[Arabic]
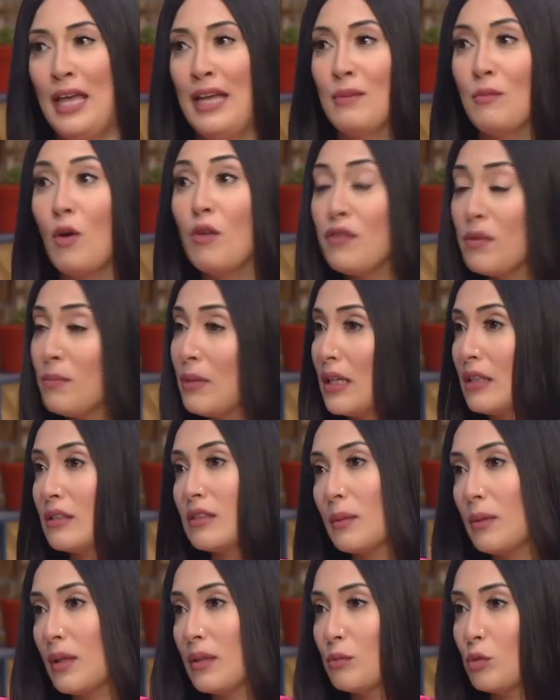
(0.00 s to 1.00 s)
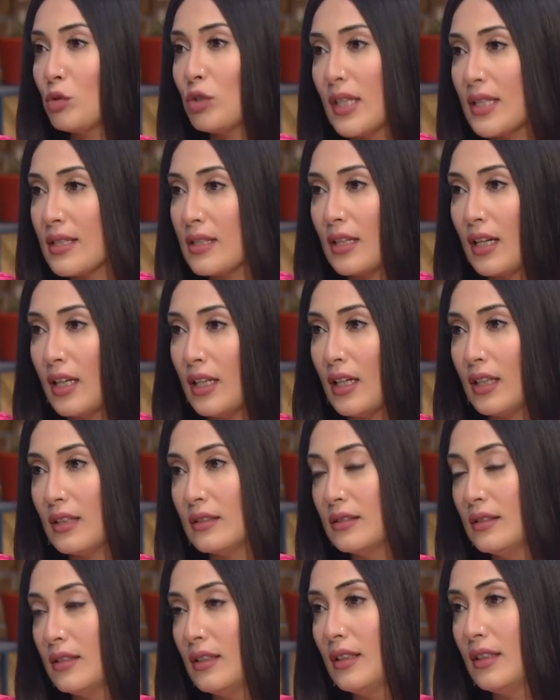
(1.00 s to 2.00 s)
يعني ما هو في بنات طبعا متزنه يعني
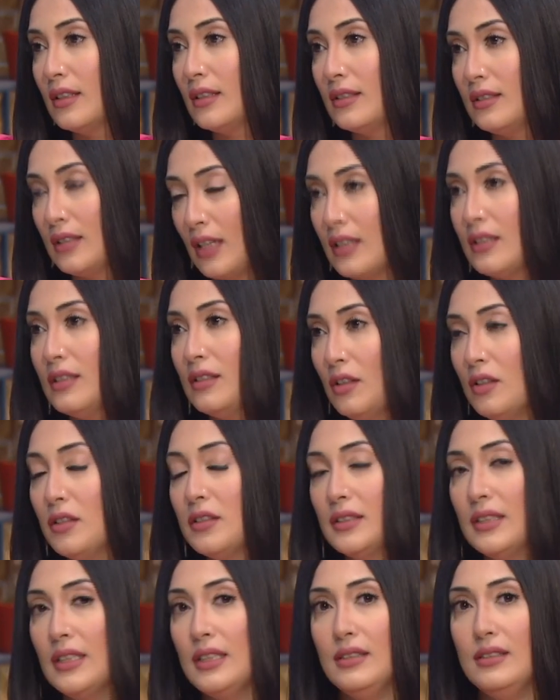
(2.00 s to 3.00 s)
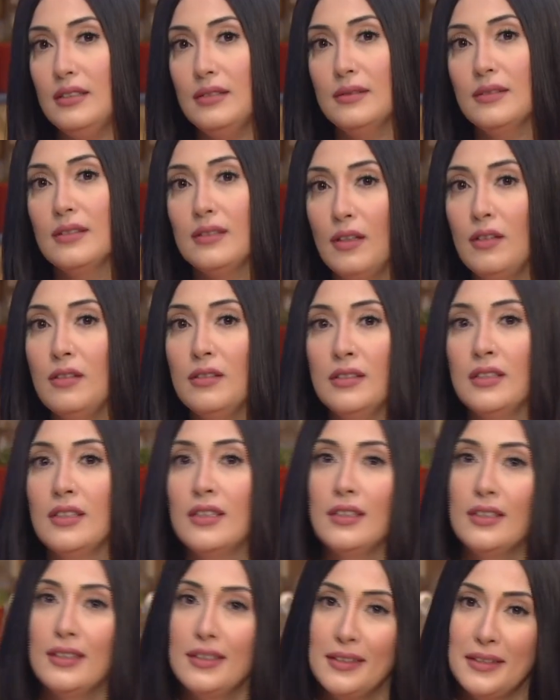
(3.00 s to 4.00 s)
ايوه يعني اه يعني ده حقيقي اه
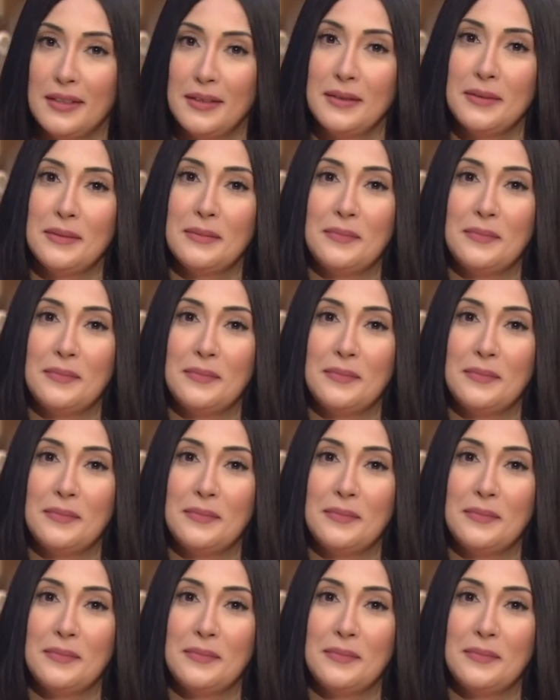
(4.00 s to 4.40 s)
طيب